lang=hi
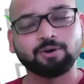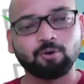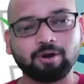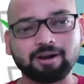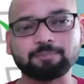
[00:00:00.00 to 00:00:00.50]

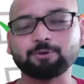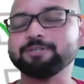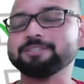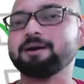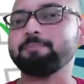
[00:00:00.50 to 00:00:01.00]
और हमको
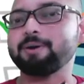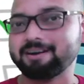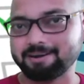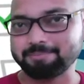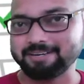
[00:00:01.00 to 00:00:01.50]
इतना
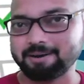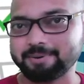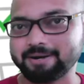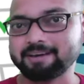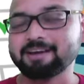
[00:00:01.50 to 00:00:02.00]
पढ़ना भी ना
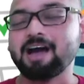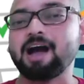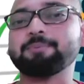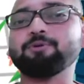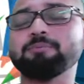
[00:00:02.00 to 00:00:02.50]
पड़े
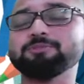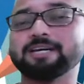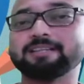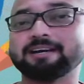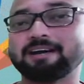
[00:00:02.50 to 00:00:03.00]
आपको हम
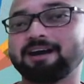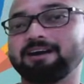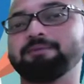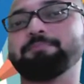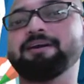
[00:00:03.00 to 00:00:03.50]
ज्यादा
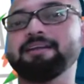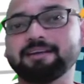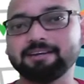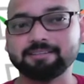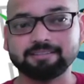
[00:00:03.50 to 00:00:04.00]
कहाँ पढ़ने
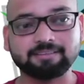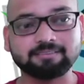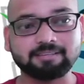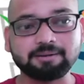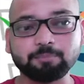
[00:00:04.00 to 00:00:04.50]
के लिए देते हैं
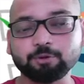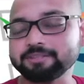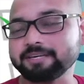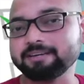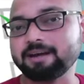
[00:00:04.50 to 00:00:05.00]
सिर्फ
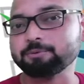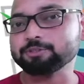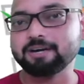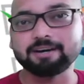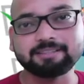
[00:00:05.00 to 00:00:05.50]
बोलते हैं कि आपको
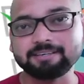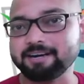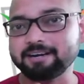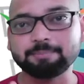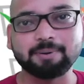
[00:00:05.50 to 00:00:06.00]
साढ़े तीन
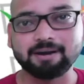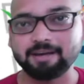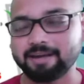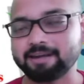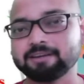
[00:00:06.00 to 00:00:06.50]
घंटे पढ़ना
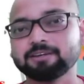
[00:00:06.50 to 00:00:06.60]
है